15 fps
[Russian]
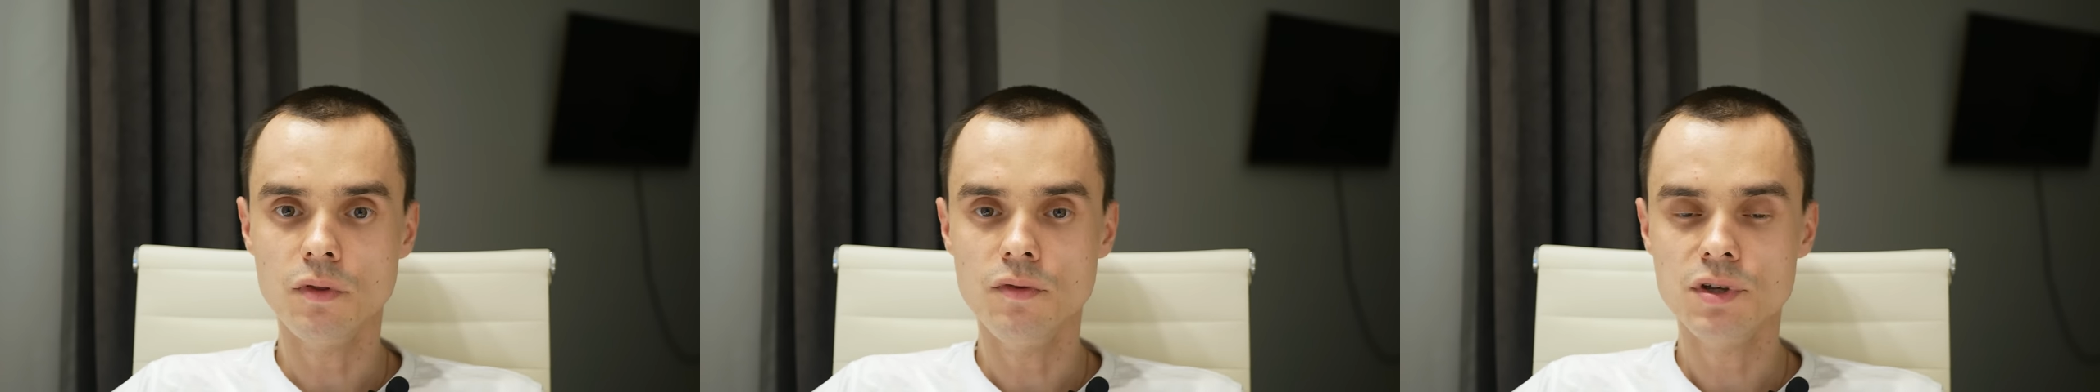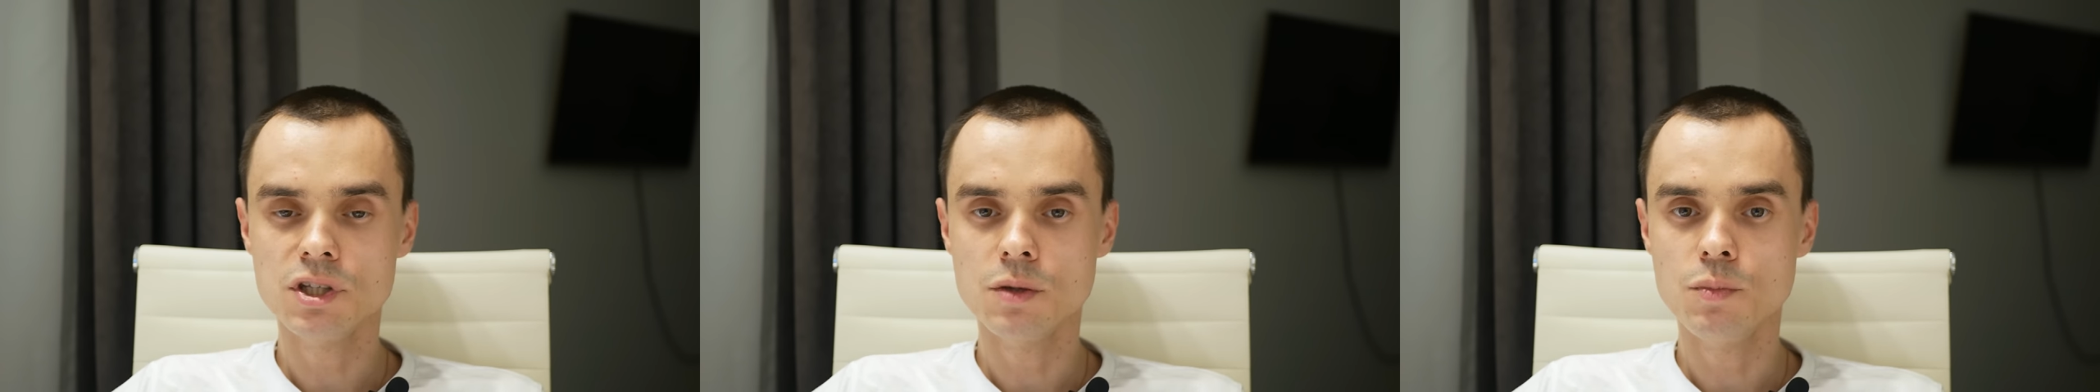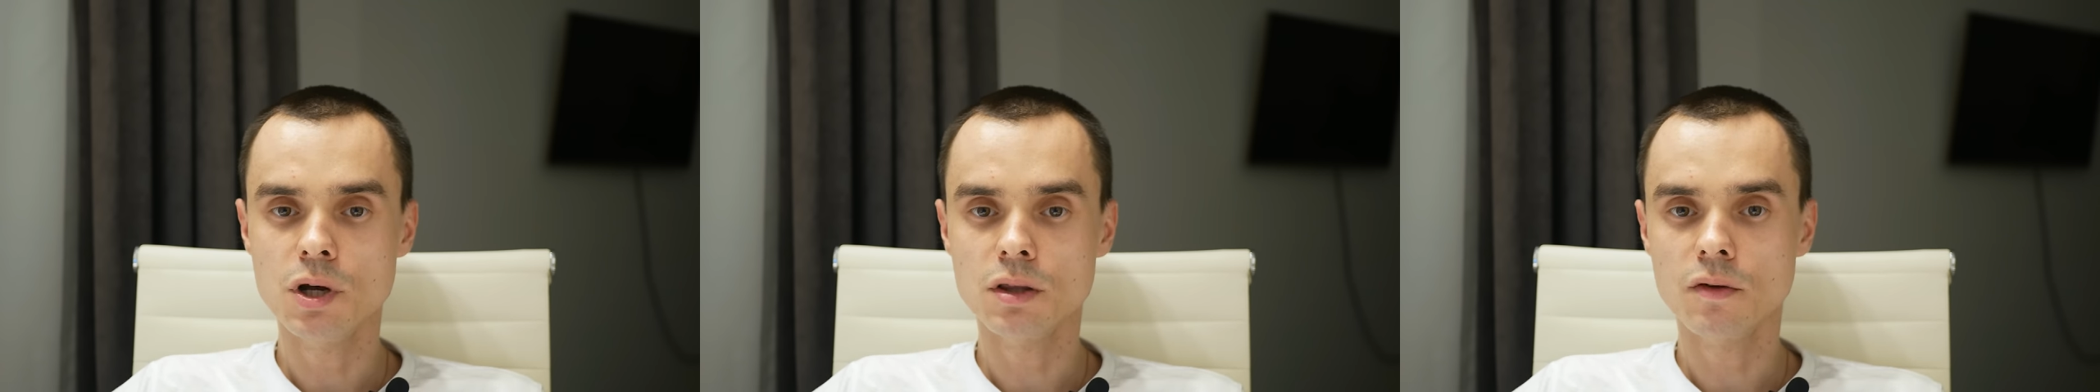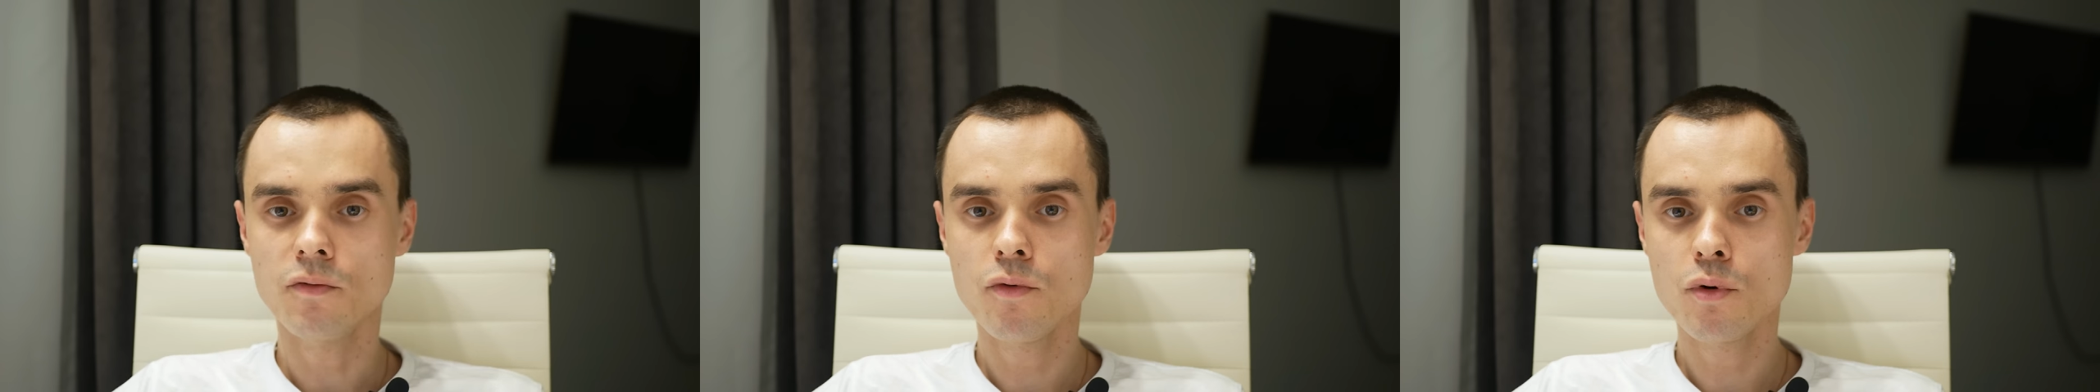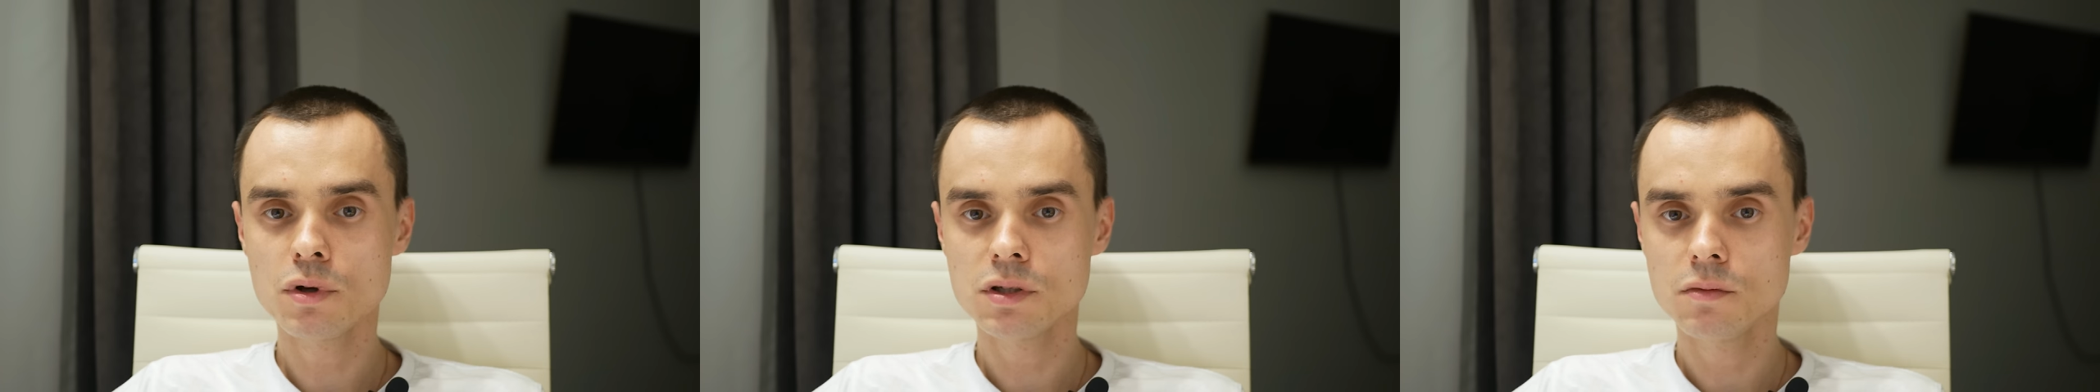205
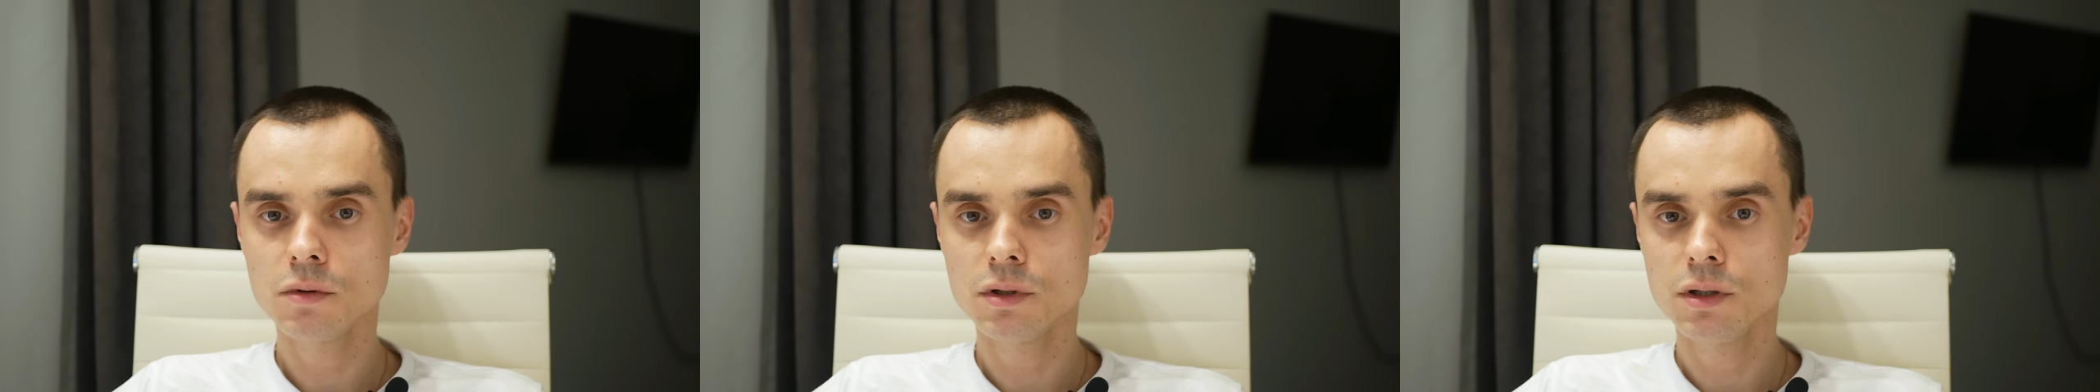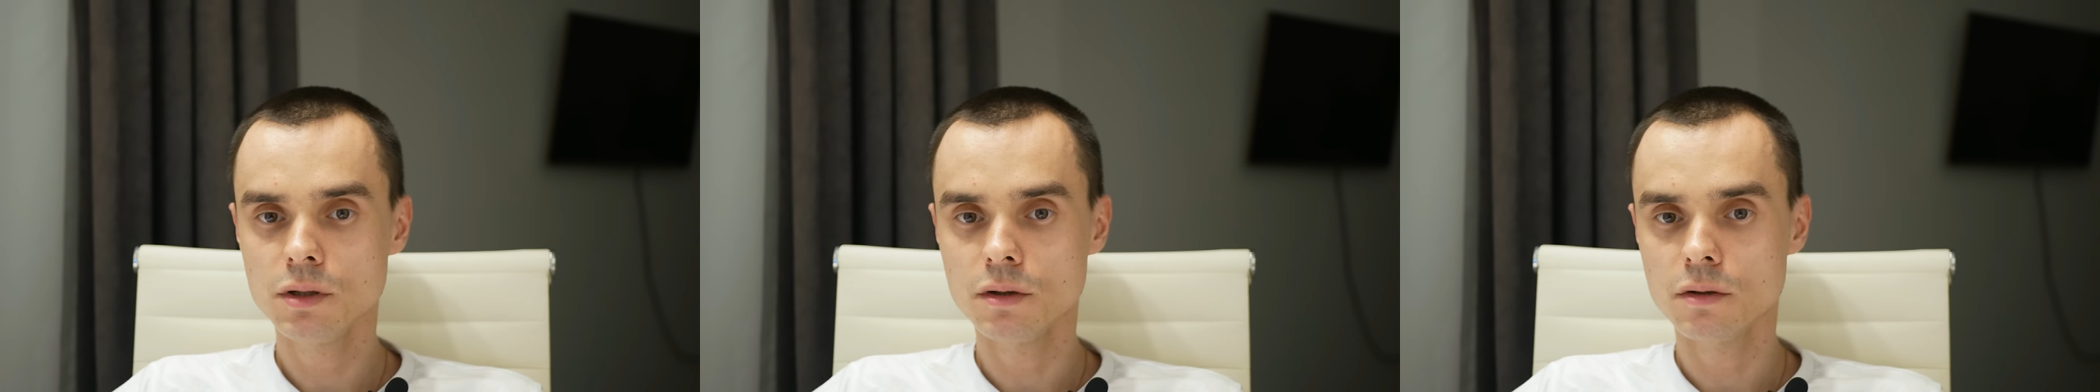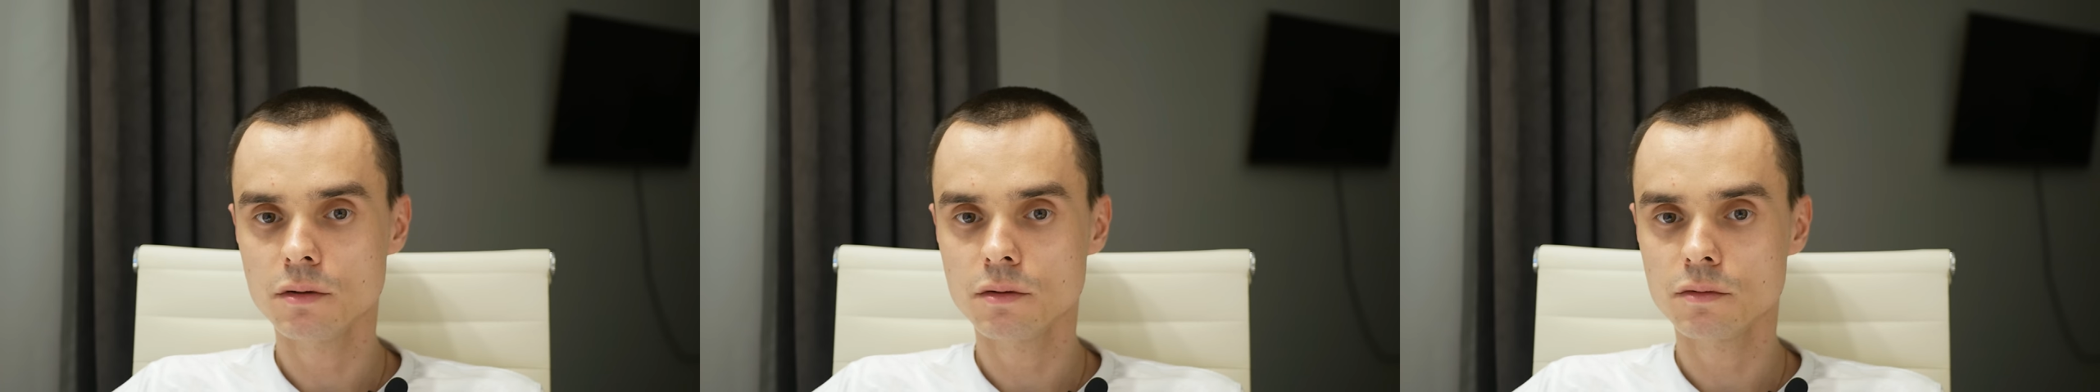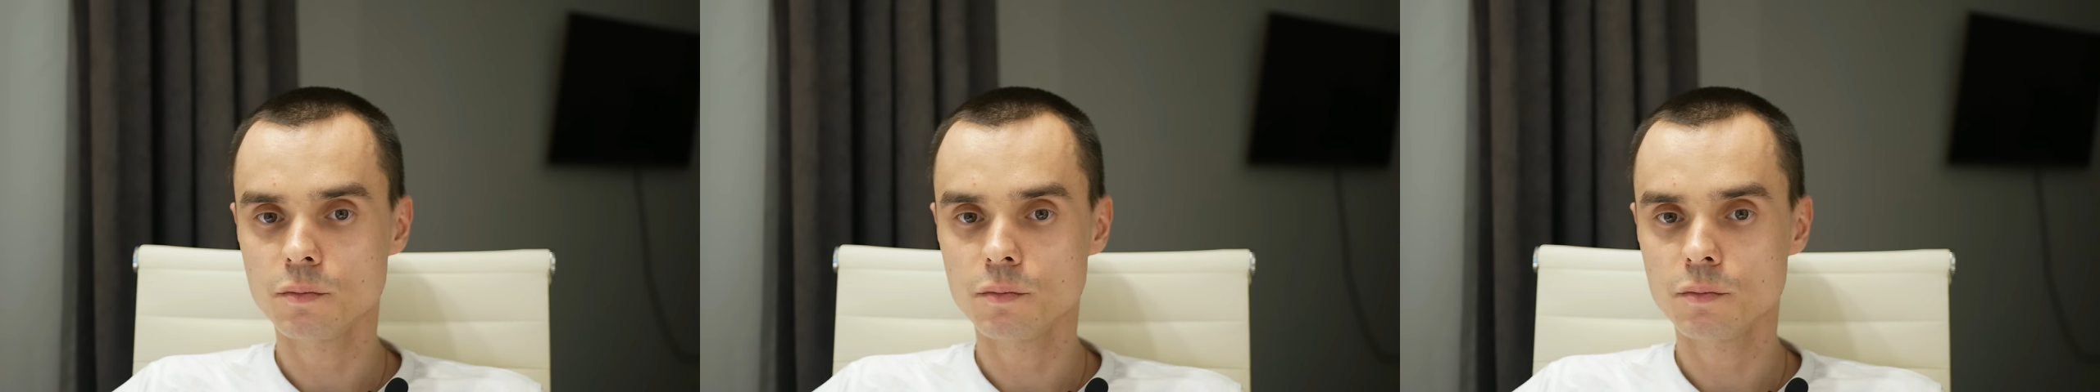Fox Aldi